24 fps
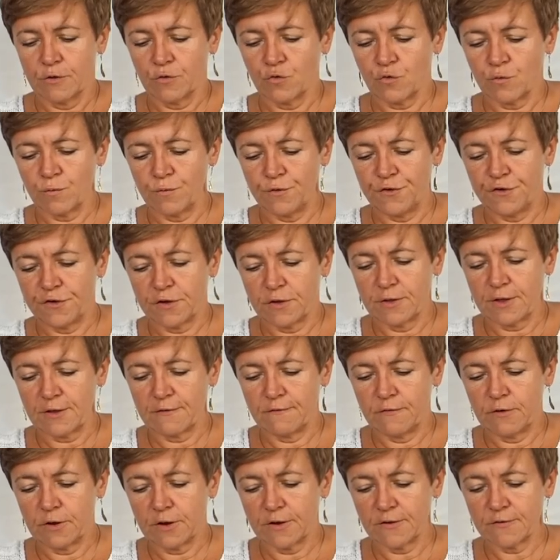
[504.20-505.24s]
mi się na
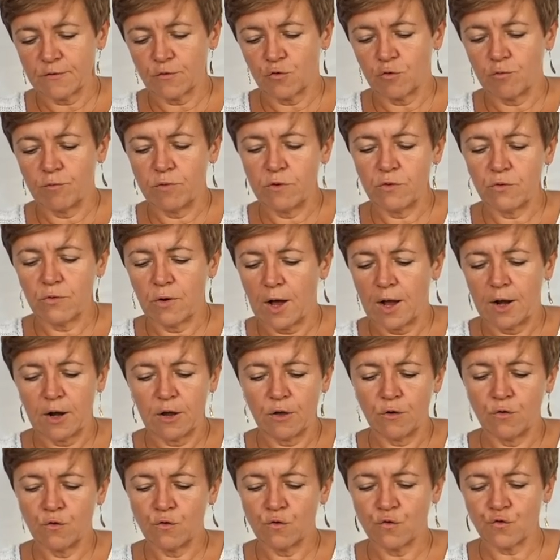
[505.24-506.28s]
chwilkę zgubiło,
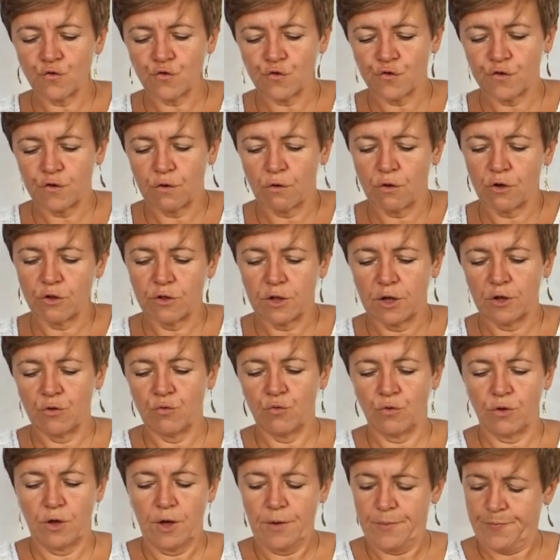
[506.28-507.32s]
ale już się
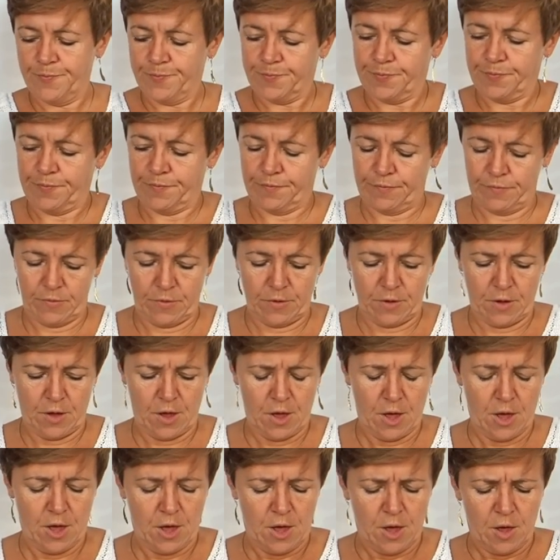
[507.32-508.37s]
odnajduje.
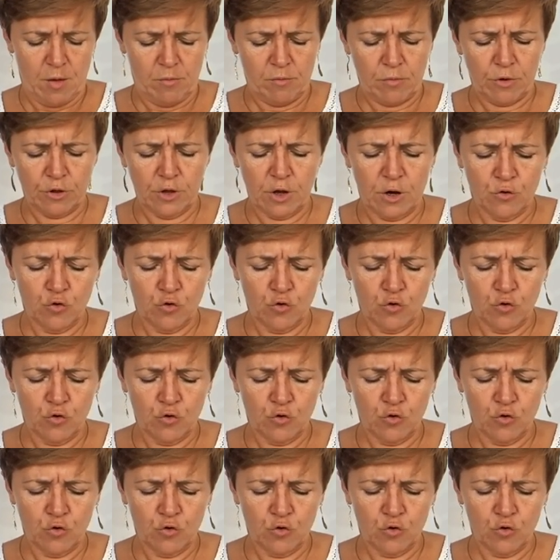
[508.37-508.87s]
Model